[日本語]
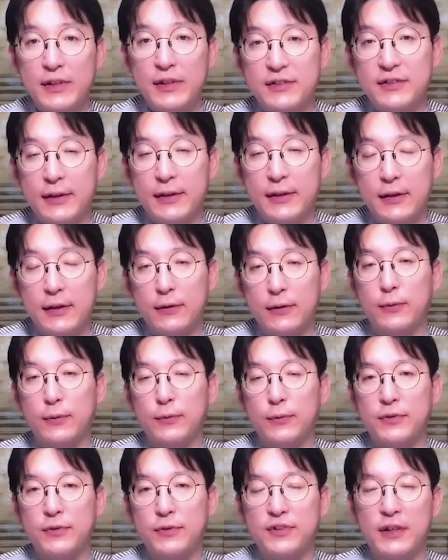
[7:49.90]
まで知らなかった
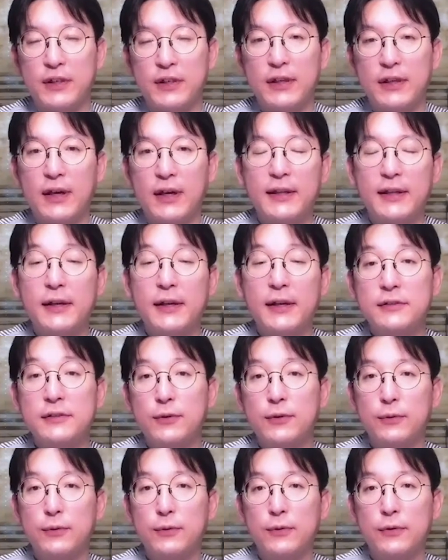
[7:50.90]
ことを知り、新
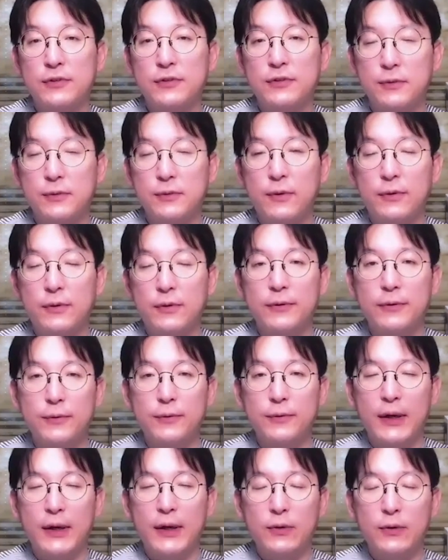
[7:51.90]
しいことを知るという
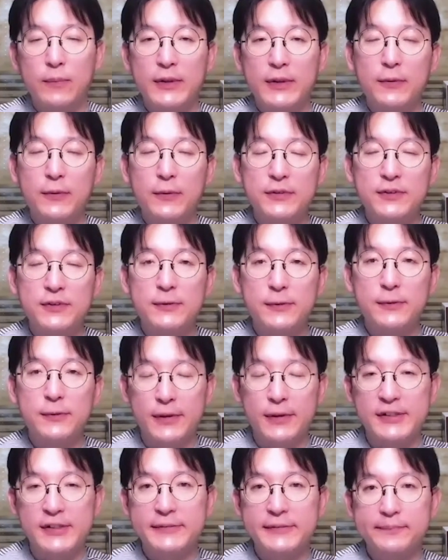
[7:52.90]
のはとても楽しいこ
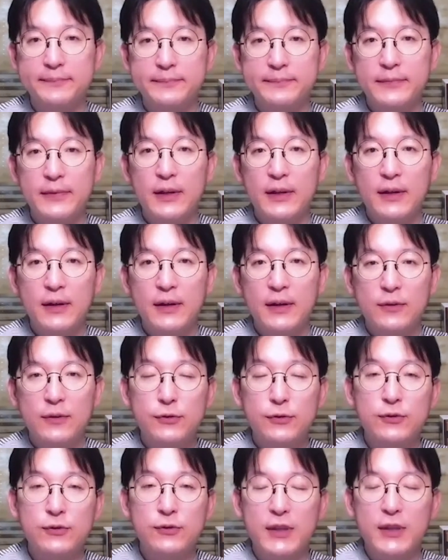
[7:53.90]
とです。
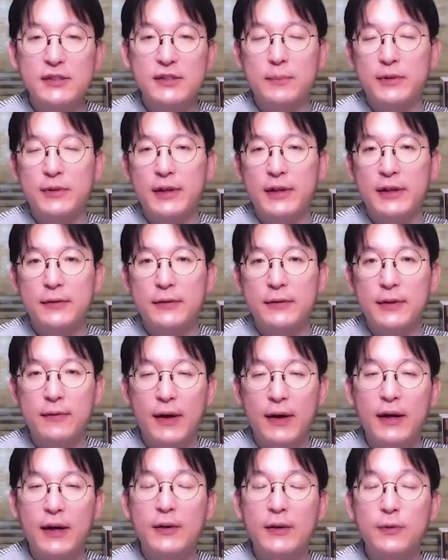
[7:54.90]
どうぞ皆さんも大学
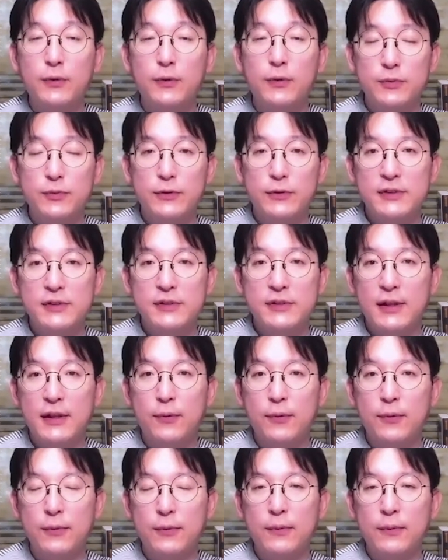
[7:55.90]
ではご自分の好き
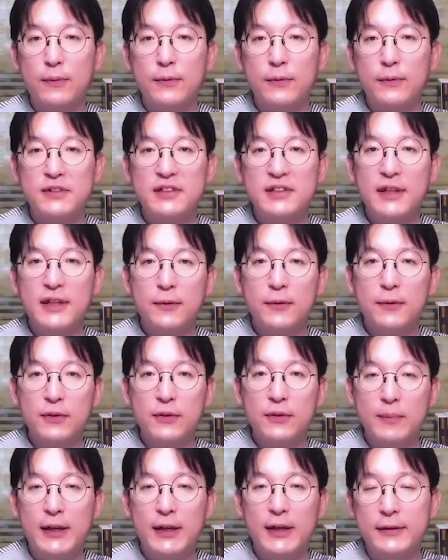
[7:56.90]
なことを好きなよう
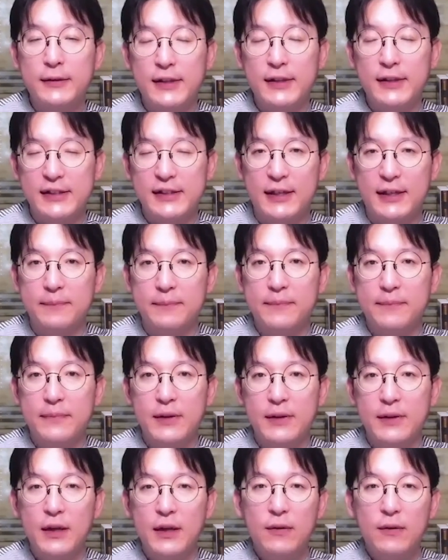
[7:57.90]
に学んでください。
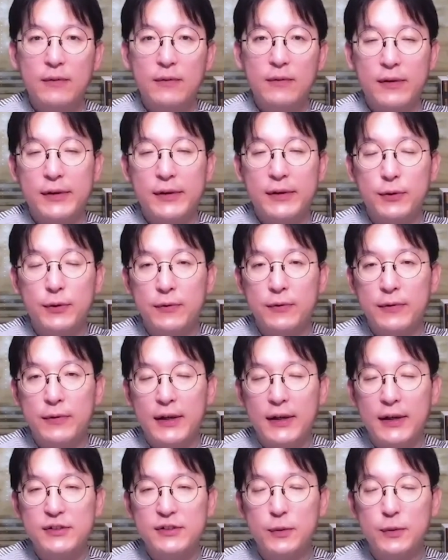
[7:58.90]
我々教員
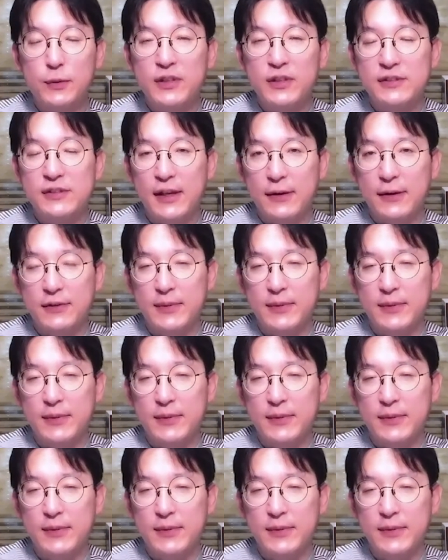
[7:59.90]
はそのお手伝いを